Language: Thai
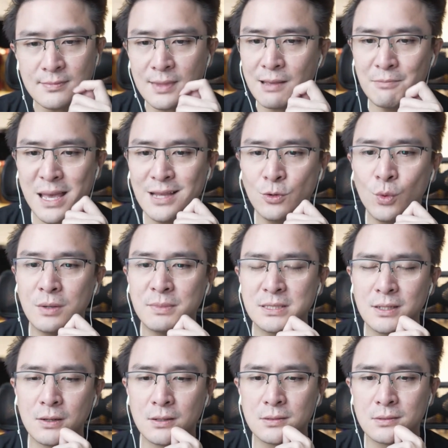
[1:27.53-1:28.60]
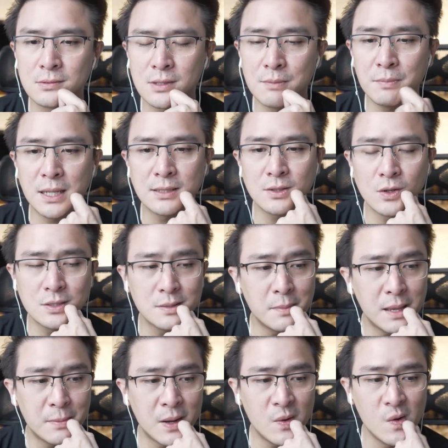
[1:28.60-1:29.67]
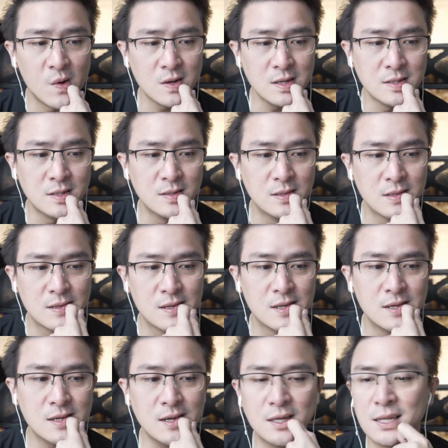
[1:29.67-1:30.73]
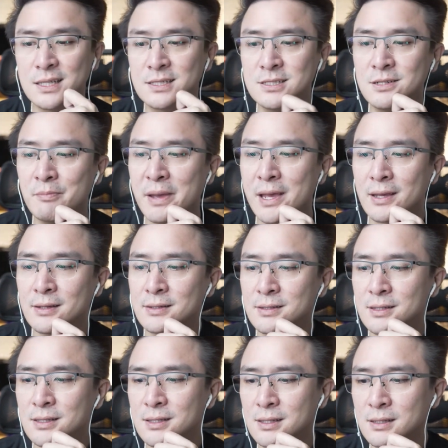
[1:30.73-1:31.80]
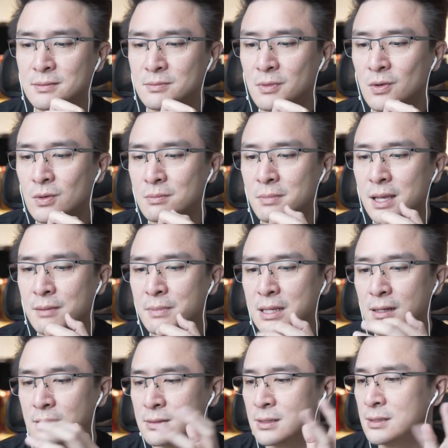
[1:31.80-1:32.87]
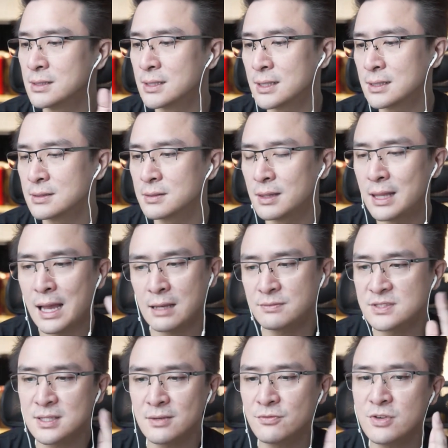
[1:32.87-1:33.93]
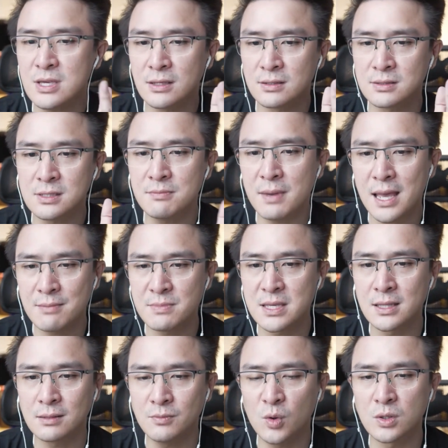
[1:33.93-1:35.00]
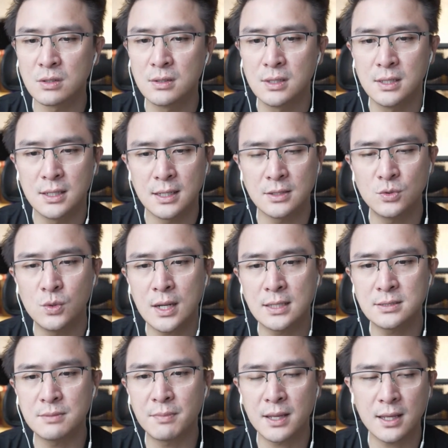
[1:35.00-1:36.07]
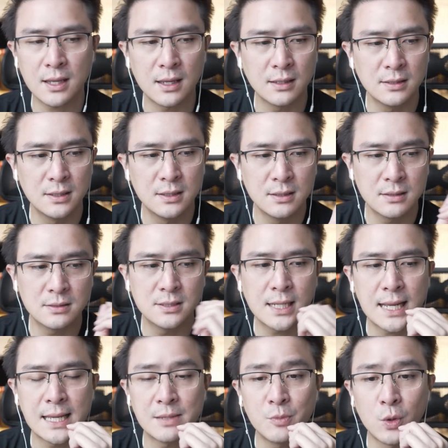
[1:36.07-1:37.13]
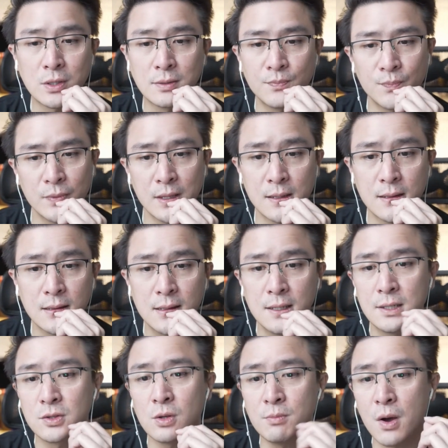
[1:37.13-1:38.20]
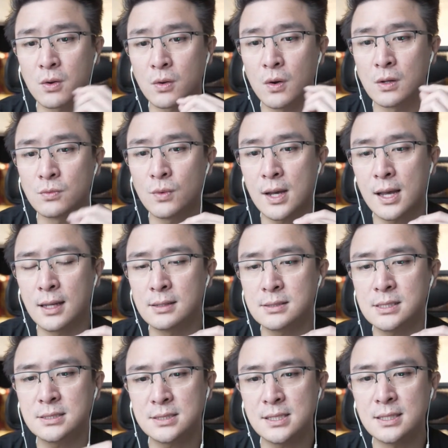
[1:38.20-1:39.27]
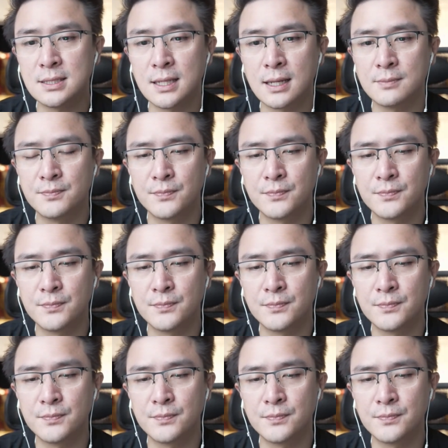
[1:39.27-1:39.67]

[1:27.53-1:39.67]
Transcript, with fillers: แม่รวยไม่ใช่หรอ ทำไมตอนนี้แม่มาขอเงิน เกิดอะไรขึ้นแม่ นะฮะ ปรากฏแม่ไม่เหลือเลยนะไลฟ์เซฟวิ่งที่แม่มีทั้งหมด อายุหห้าสิบ้า คือหายหมดนะ ต้องบอกก่อนว่าที่จีนเนี่ย